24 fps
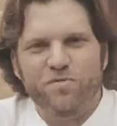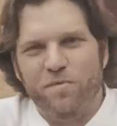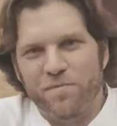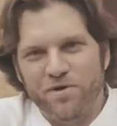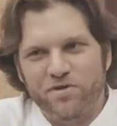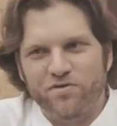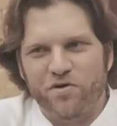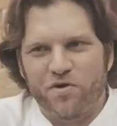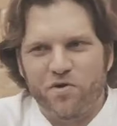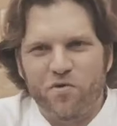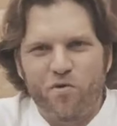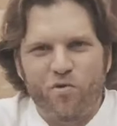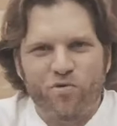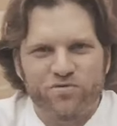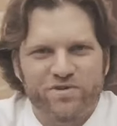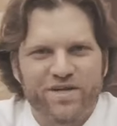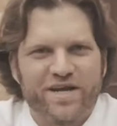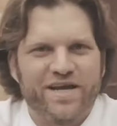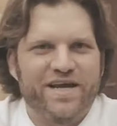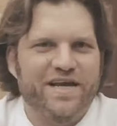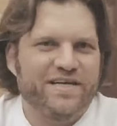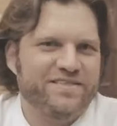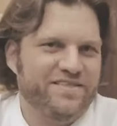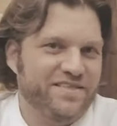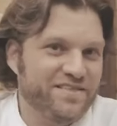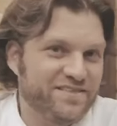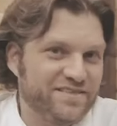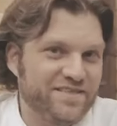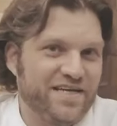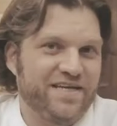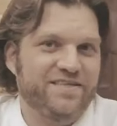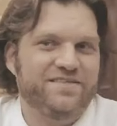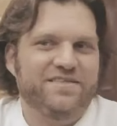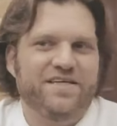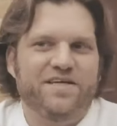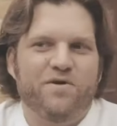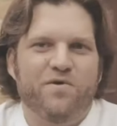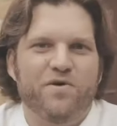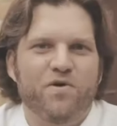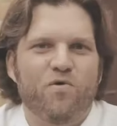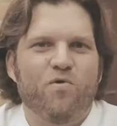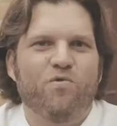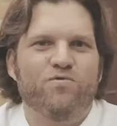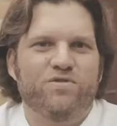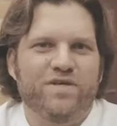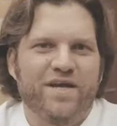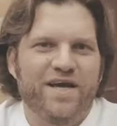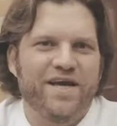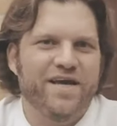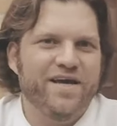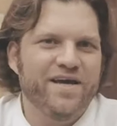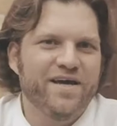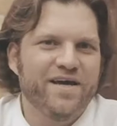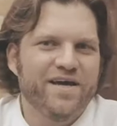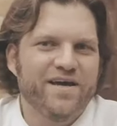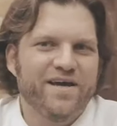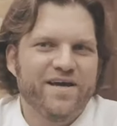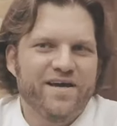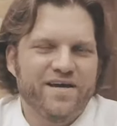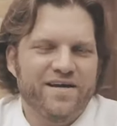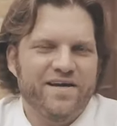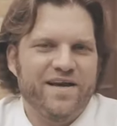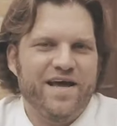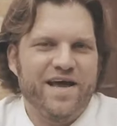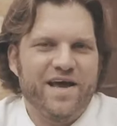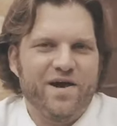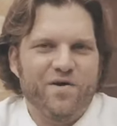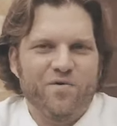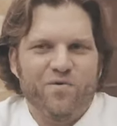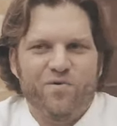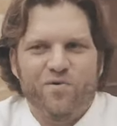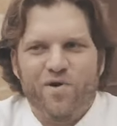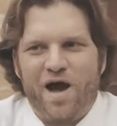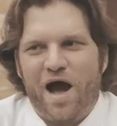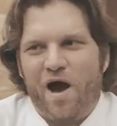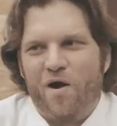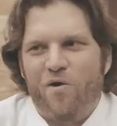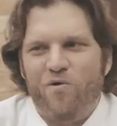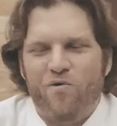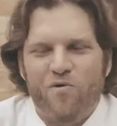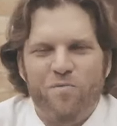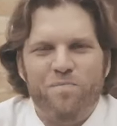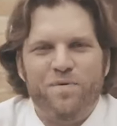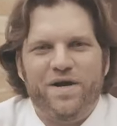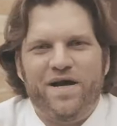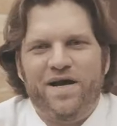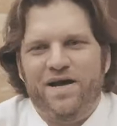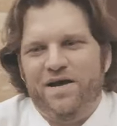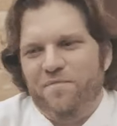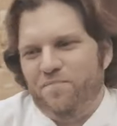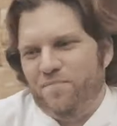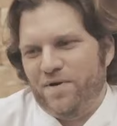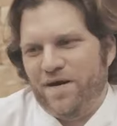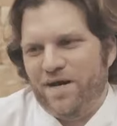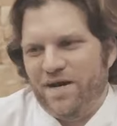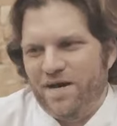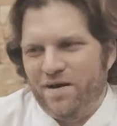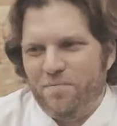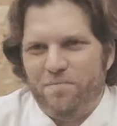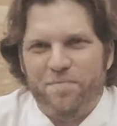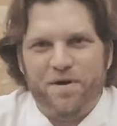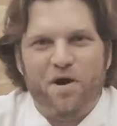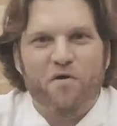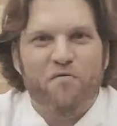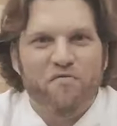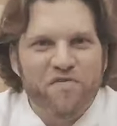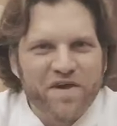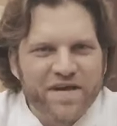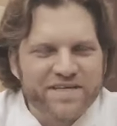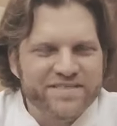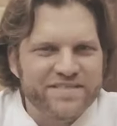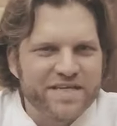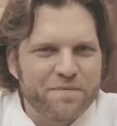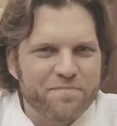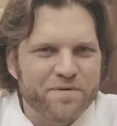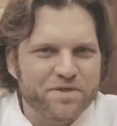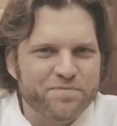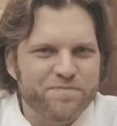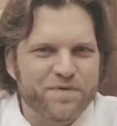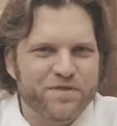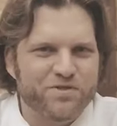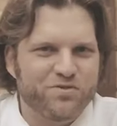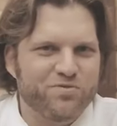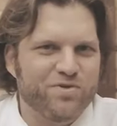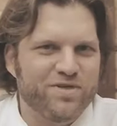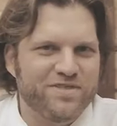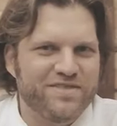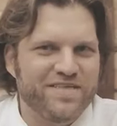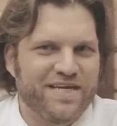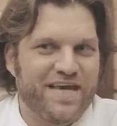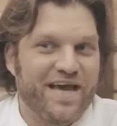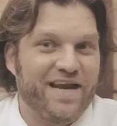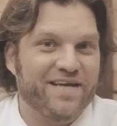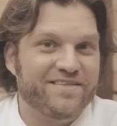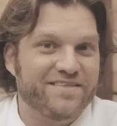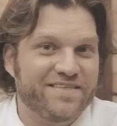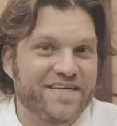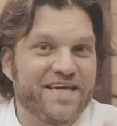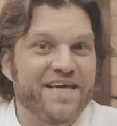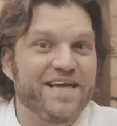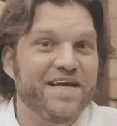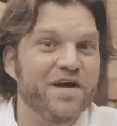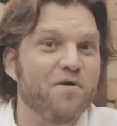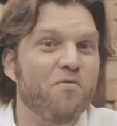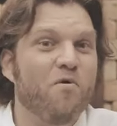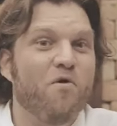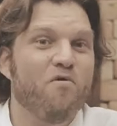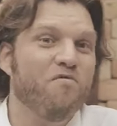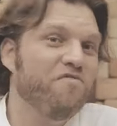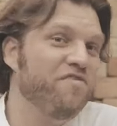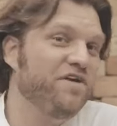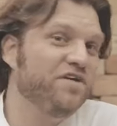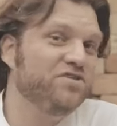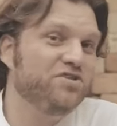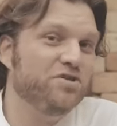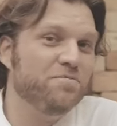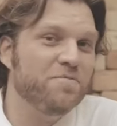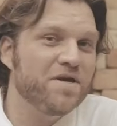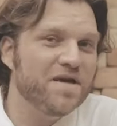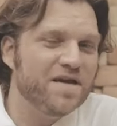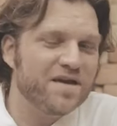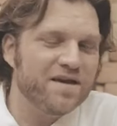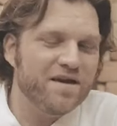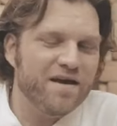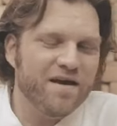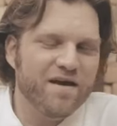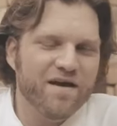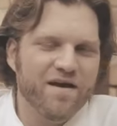do momento que eu encontrei essa essência, que eu encontrei né, algo para oferecer para as pessoas e que elas queriam ouvir de mim,